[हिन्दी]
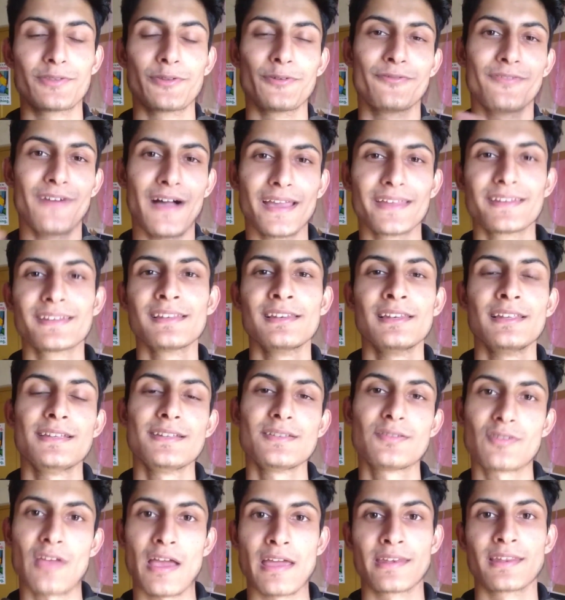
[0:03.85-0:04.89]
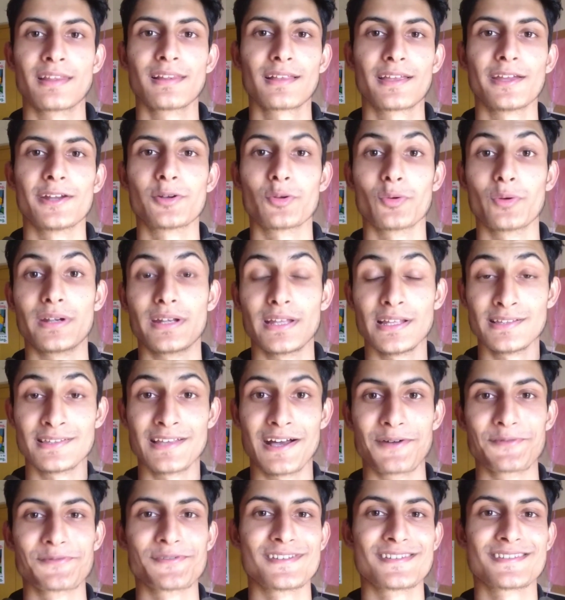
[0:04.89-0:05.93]
तो finally channel के
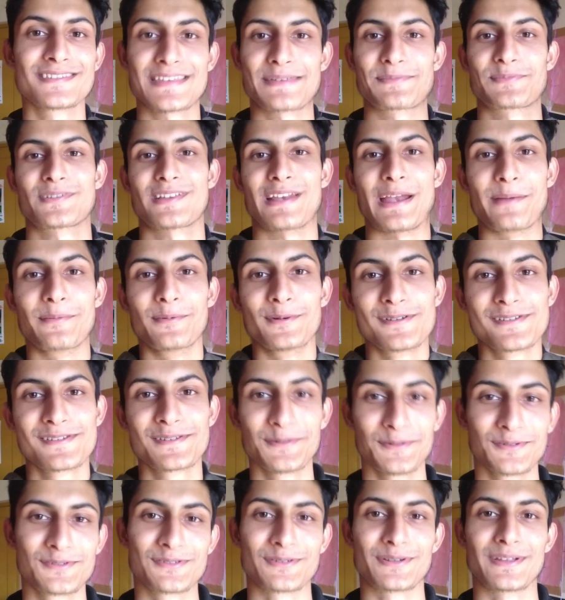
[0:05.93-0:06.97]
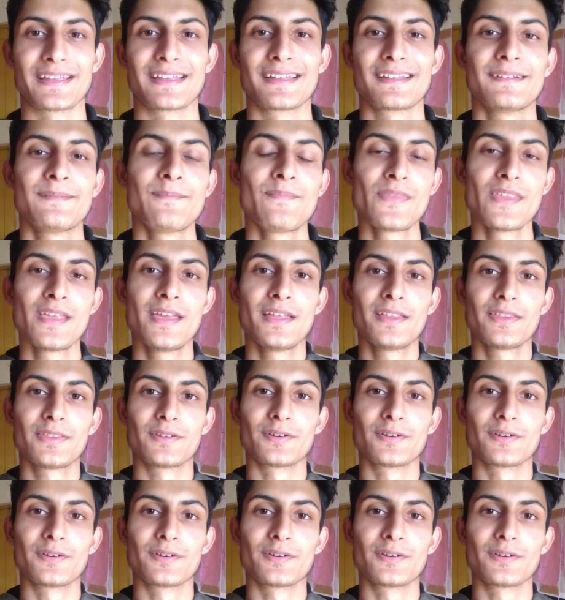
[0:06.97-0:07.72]
20,000 subscribers हो चुके हैं